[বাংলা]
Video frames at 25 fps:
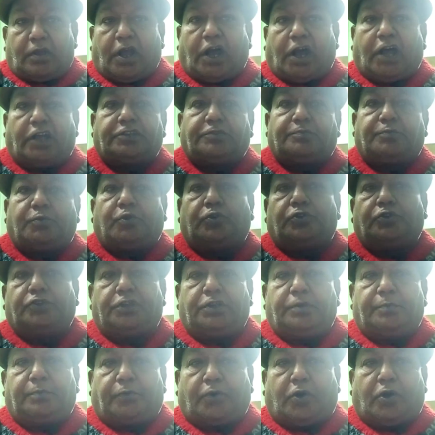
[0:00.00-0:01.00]
আজ
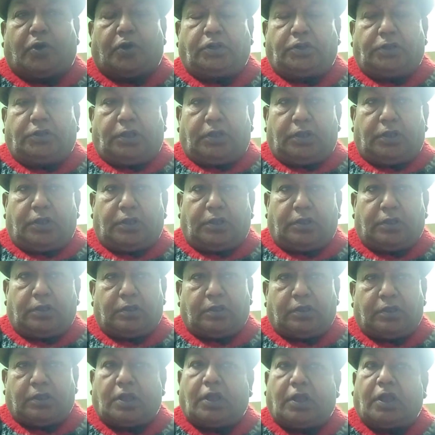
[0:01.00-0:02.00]
বহুদিন পর
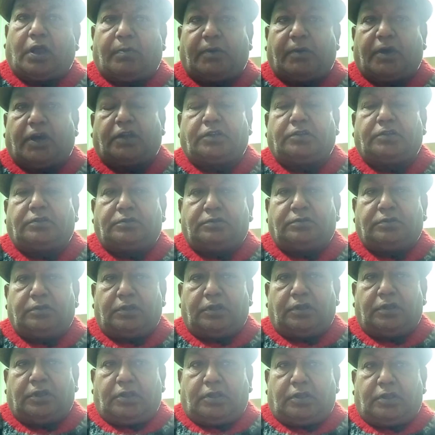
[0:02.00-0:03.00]
আবার
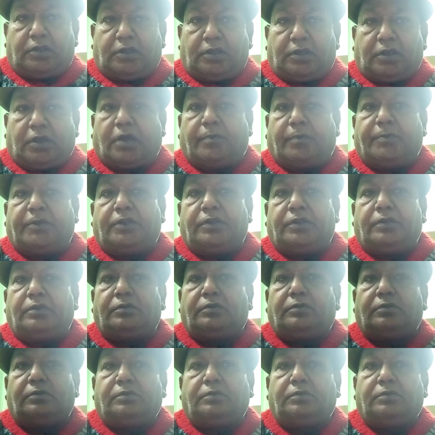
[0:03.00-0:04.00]
আমি
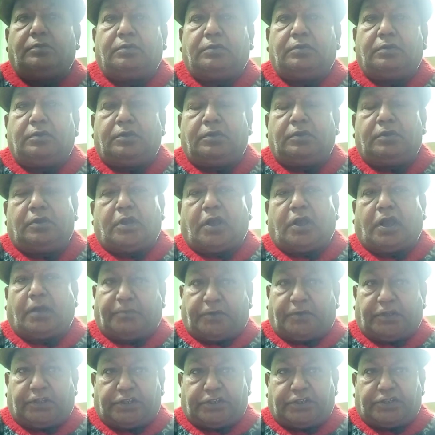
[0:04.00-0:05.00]

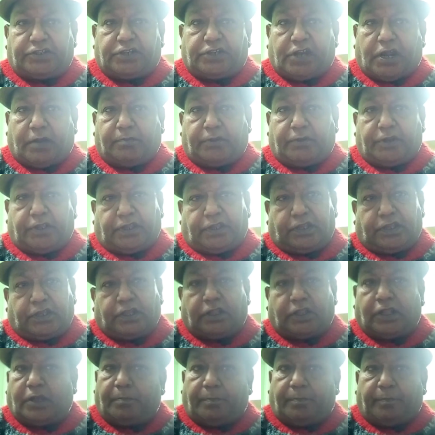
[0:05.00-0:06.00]
আপনাদের সামনে
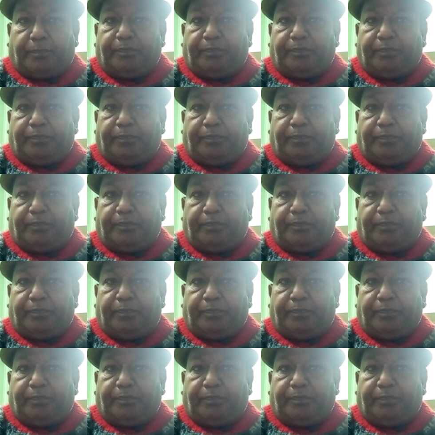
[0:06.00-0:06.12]
এলাম